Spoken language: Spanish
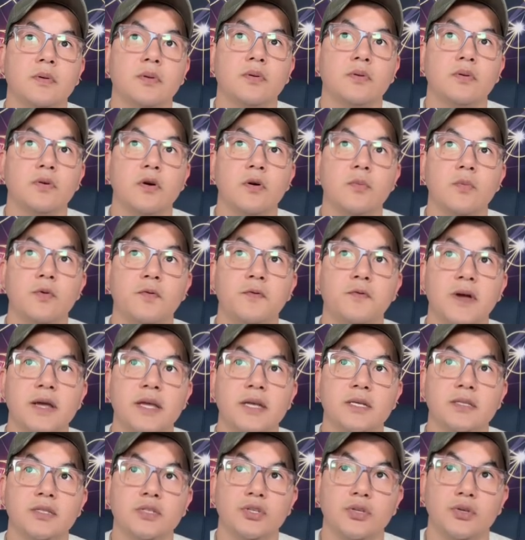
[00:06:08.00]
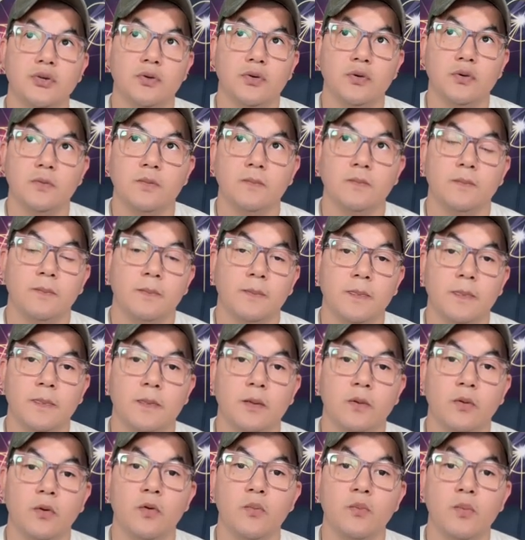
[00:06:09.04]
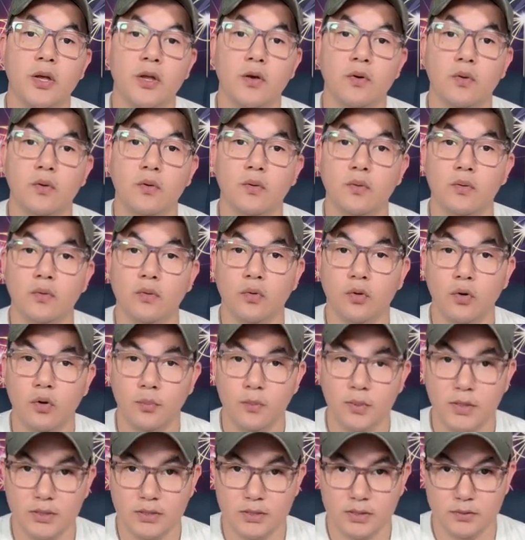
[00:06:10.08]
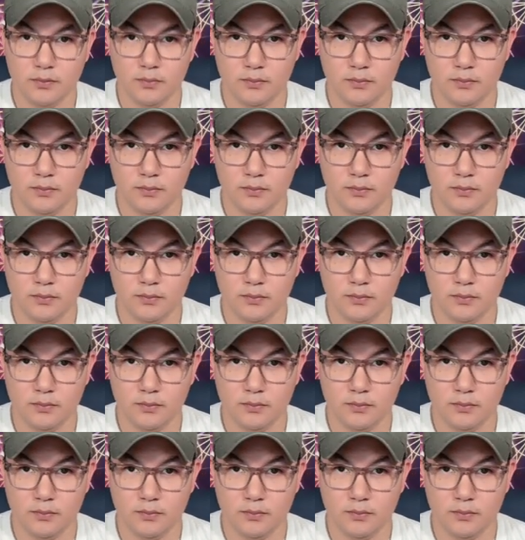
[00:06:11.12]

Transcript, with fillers: cómo falleció Homero Gómez.